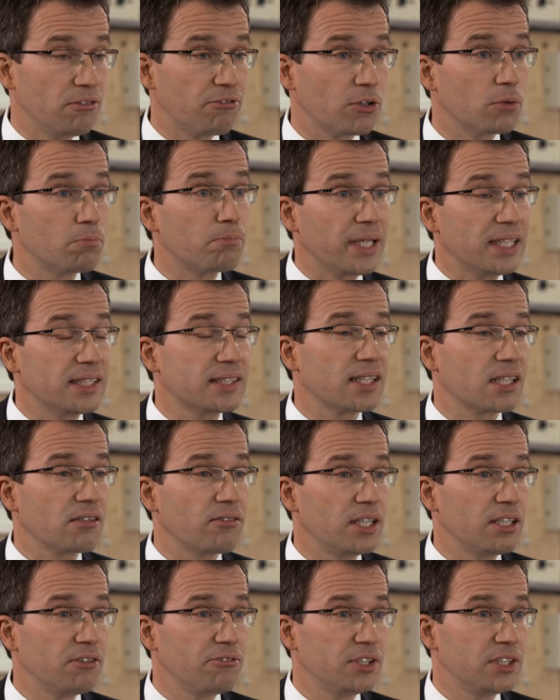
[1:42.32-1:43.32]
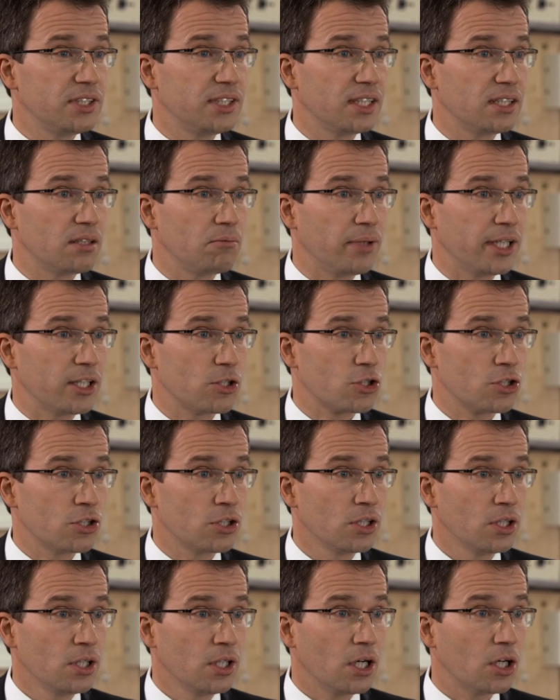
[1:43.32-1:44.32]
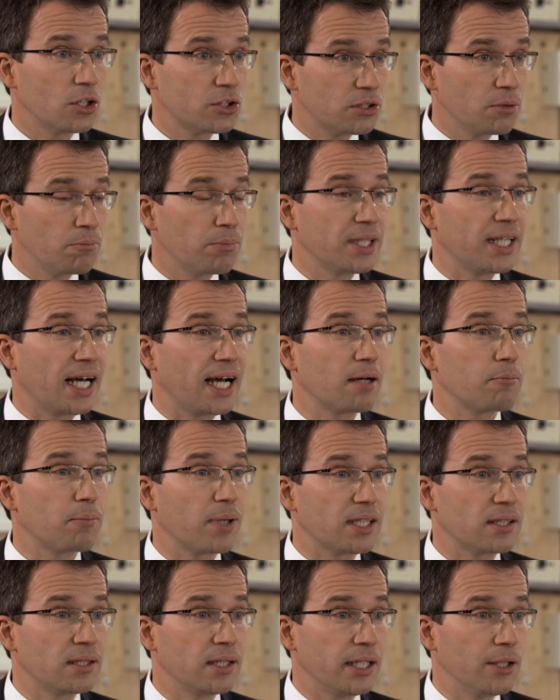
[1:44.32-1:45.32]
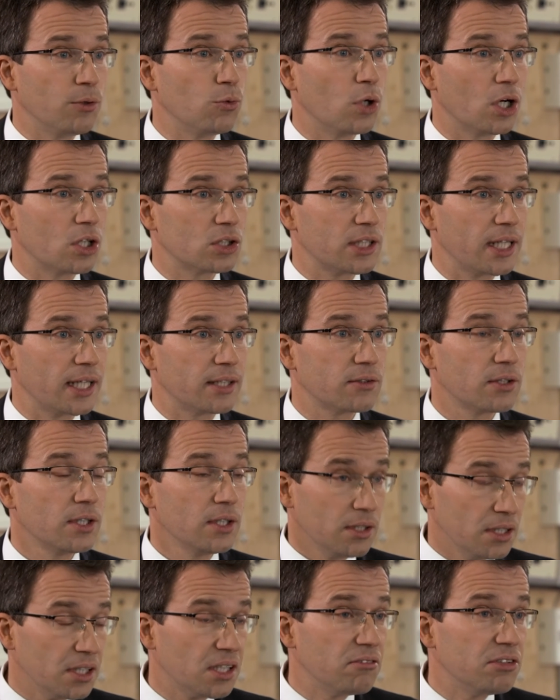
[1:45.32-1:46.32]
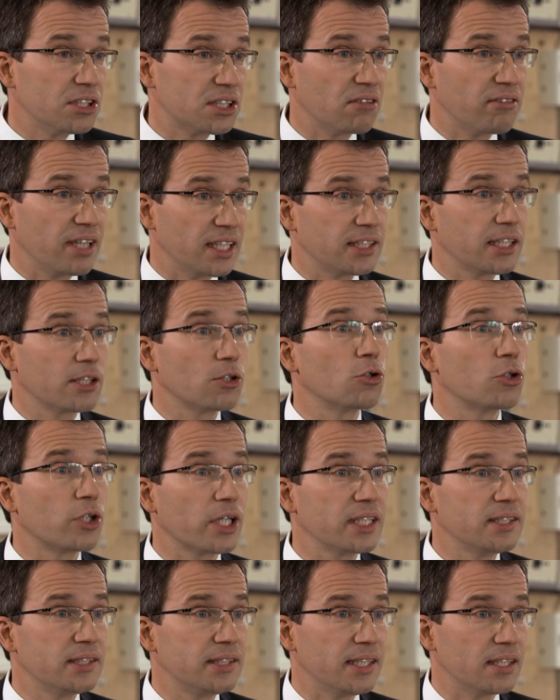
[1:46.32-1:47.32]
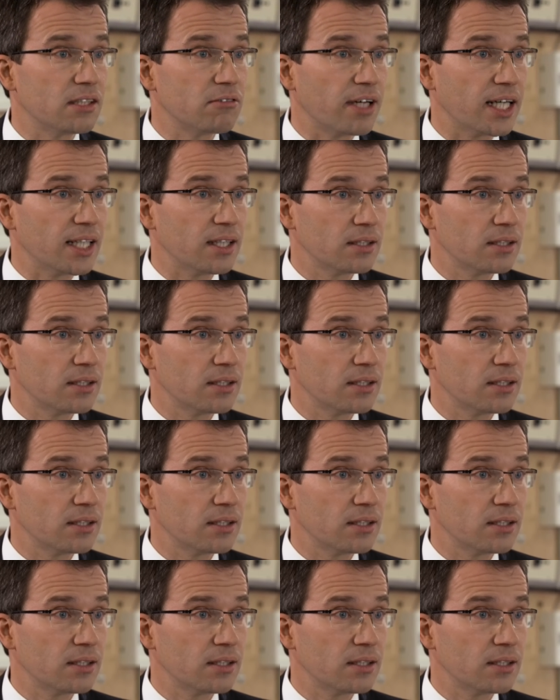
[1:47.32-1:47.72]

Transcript: die von besser qualifizierten Menschen aus dem benachbarten EU-Ausland in gewisser Weise konkurrenziert waren.